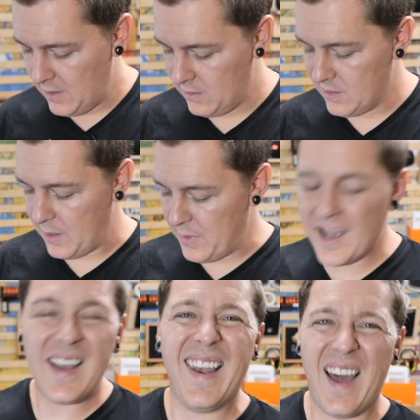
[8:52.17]
Und da kann man
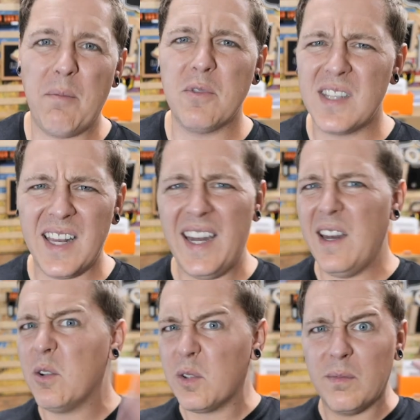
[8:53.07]
Alarm und
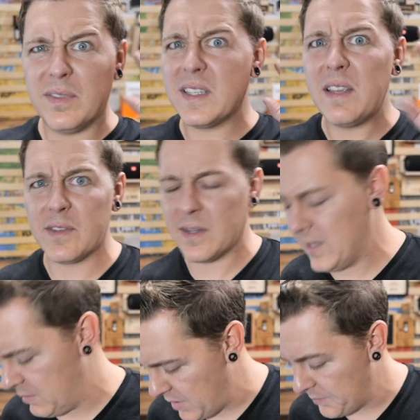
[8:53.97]
Sirene und was weiß ich was noch
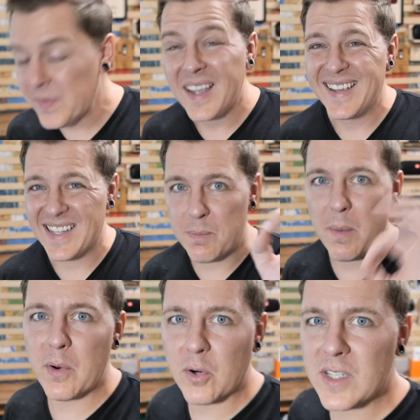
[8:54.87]
alles machen. Jetzt machen
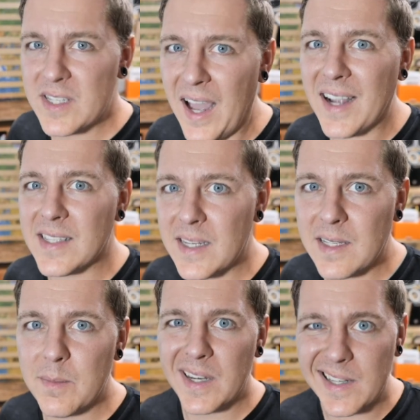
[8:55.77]
wir nur kurz Nachtsicht,
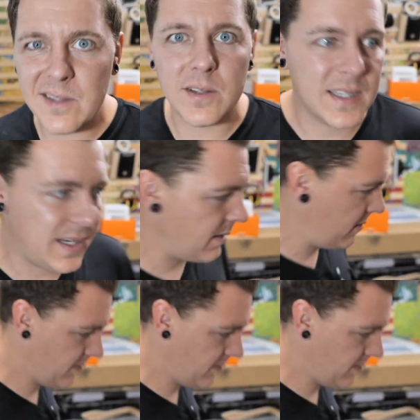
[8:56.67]
damit ihr das noch seht.